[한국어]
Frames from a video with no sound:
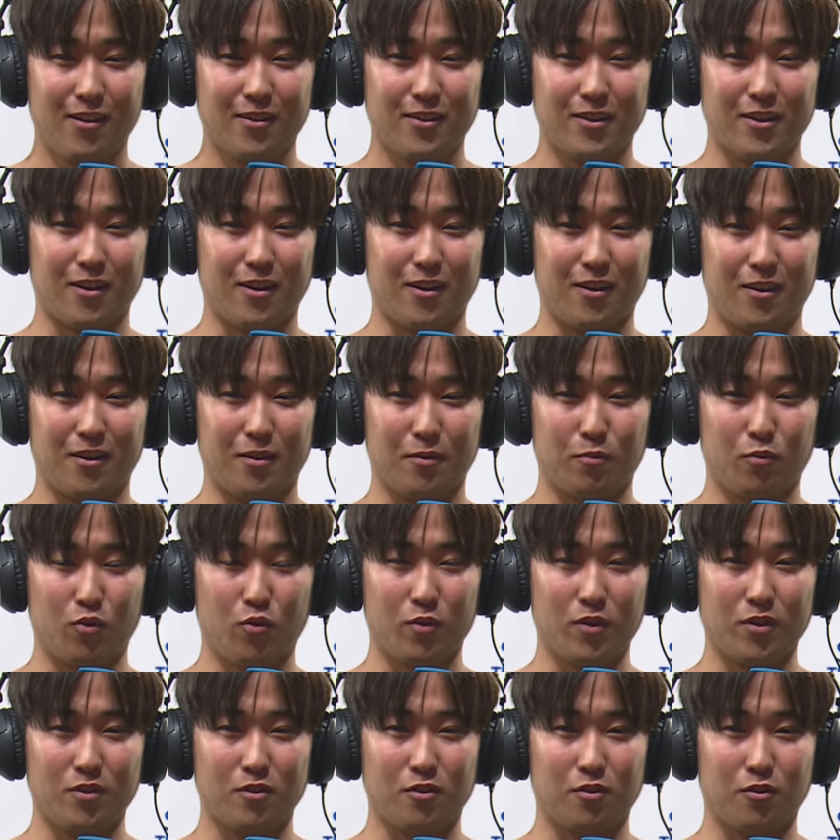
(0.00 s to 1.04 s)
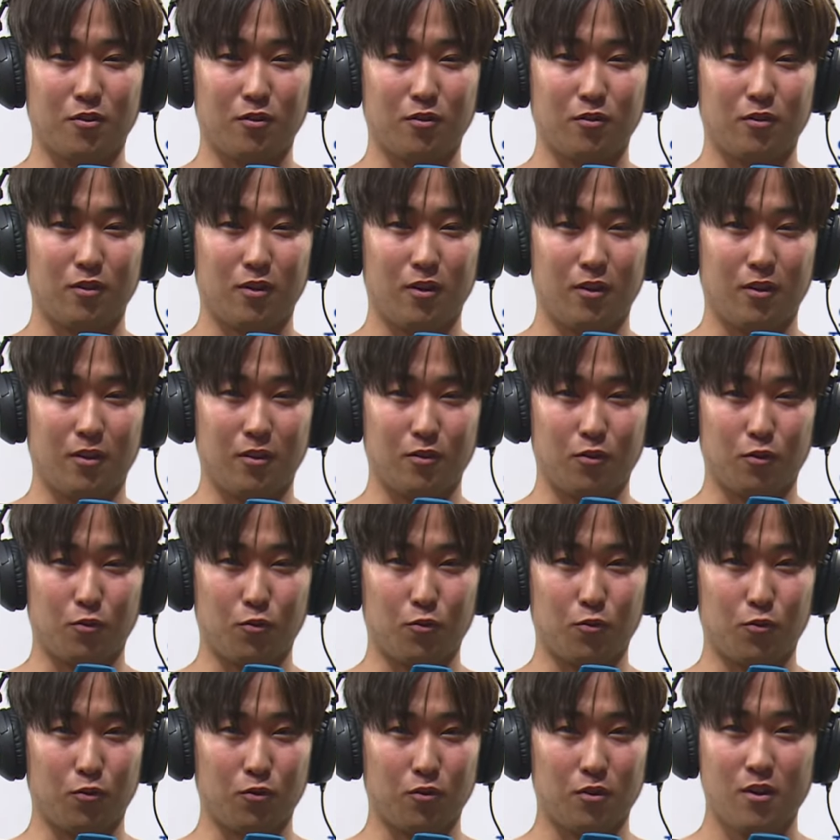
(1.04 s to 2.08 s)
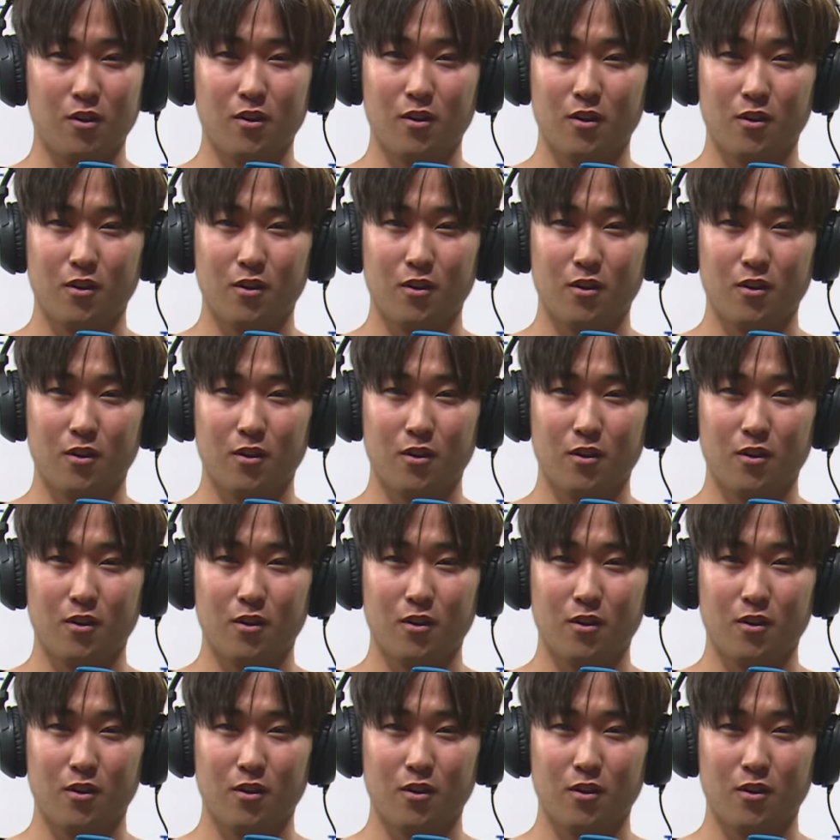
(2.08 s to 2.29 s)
제가 보면서 어, 저도